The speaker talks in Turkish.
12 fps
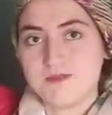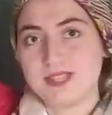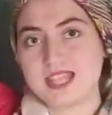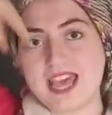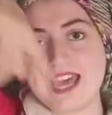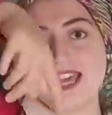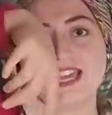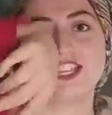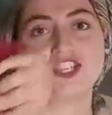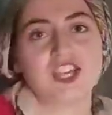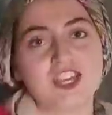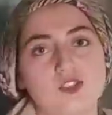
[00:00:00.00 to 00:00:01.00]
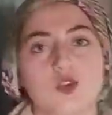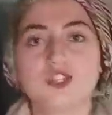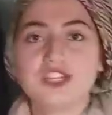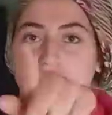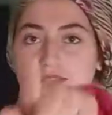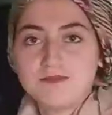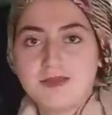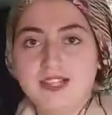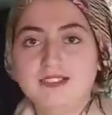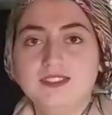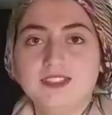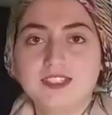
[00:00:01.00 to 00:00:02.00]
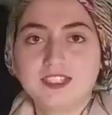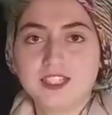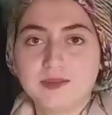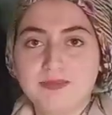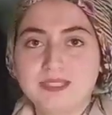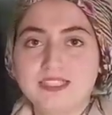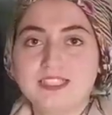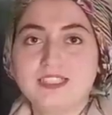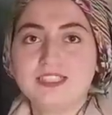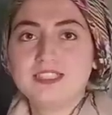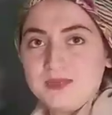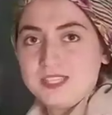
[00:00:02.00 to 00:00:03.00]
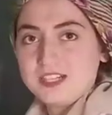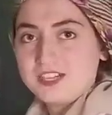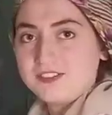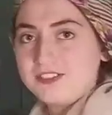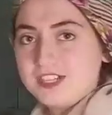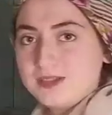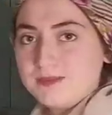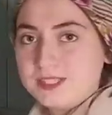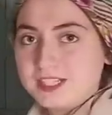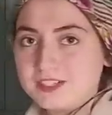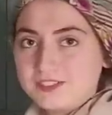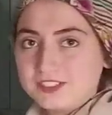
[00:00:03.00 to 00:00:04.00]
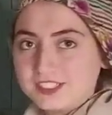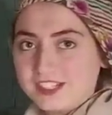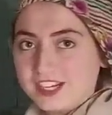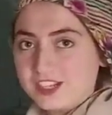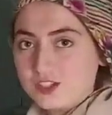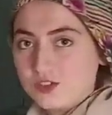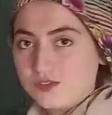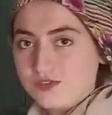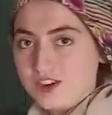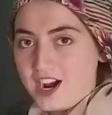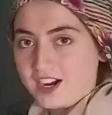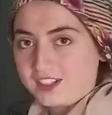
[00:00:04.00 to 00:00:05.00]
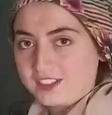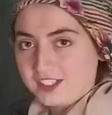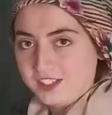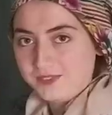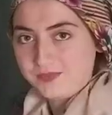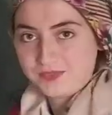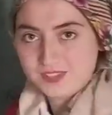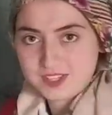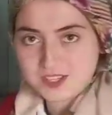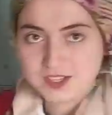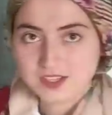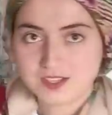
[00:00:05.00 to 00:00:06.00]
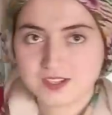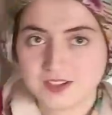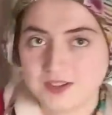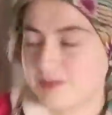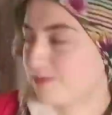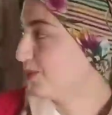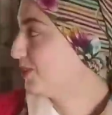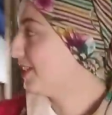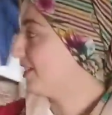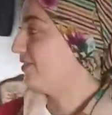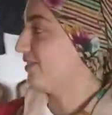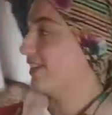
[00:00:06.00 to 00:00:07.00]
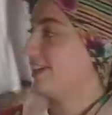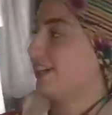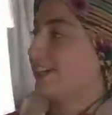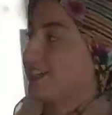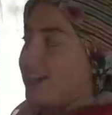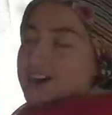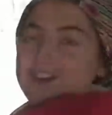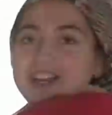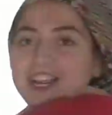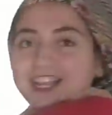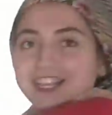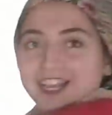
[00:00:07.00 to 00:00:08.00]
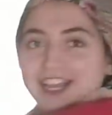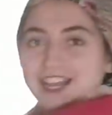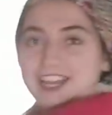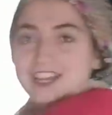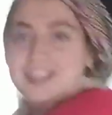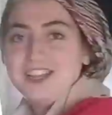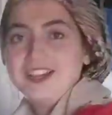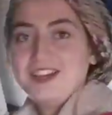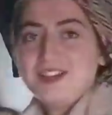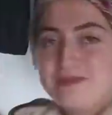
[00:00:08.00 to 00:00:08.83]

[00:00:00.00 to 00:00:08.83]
Bir de şey söyleyecektim ben. Kapının bir tarafıyla bir tarafının rengi çok farklı. Nasıl lan? Bu tarafı kahverengi. Evet. tamam.